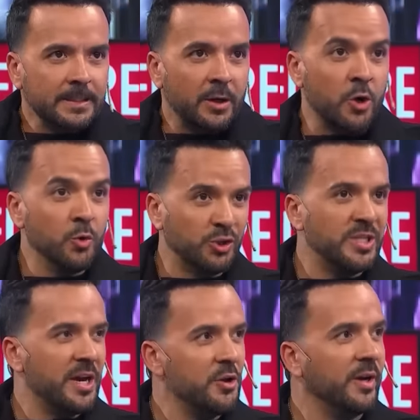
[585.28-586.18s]

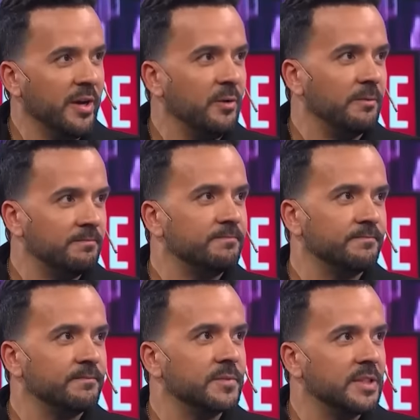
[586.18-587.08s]
Rusia, yo creo. ¿En
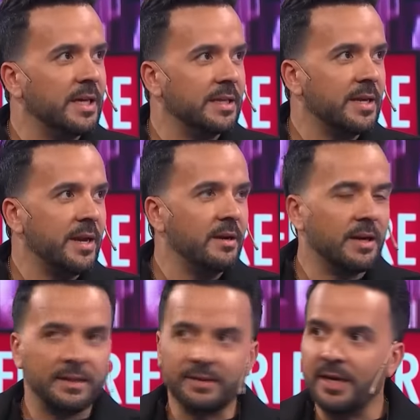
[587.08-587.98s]
serio? Sí, cantar en,
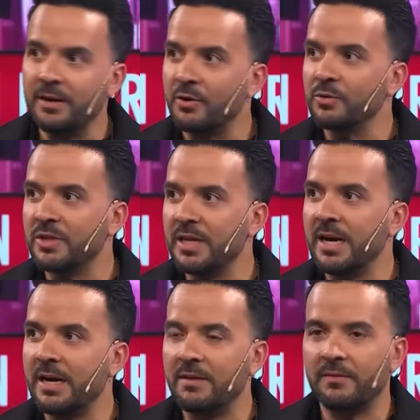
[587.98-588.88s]
cantar en
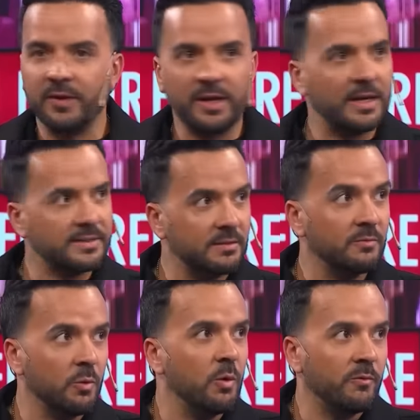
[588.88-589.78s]
Rusia fue
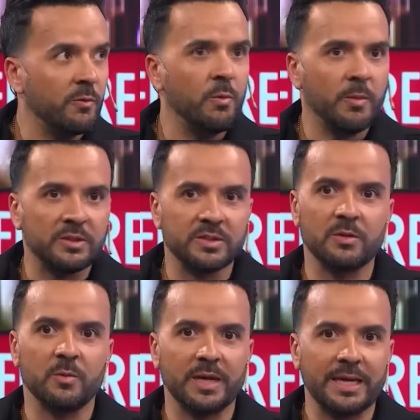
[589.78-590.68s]
hubo- fue un momento así
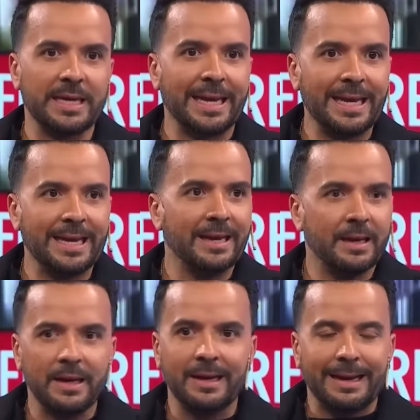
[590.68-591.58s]
como que, ¿qué
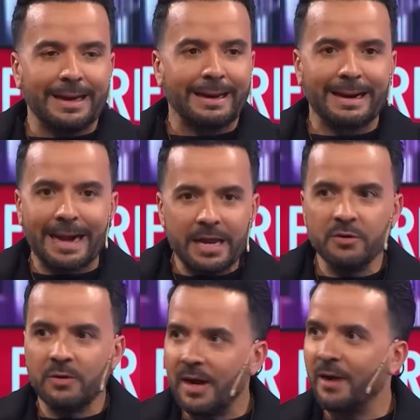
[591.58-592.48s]

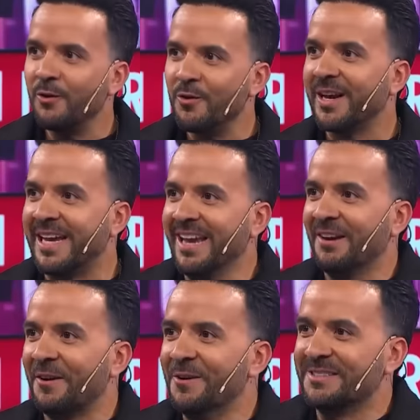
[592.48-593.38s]
rayos hago yo claro,
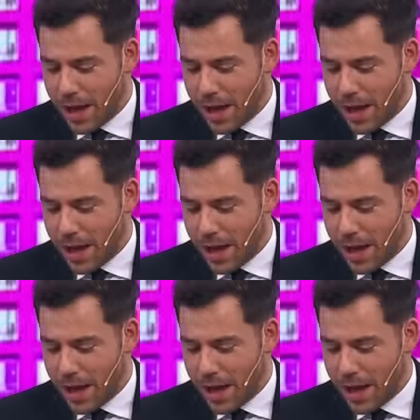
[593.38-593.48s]
claro.